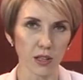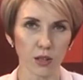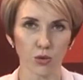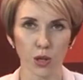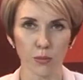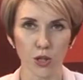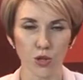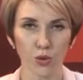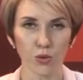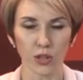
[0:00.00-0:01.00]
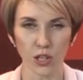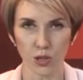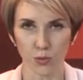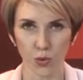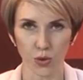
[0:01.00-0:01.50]
которое прошло в
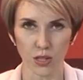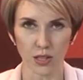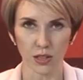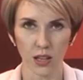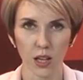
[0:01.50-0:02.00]
нашем городе.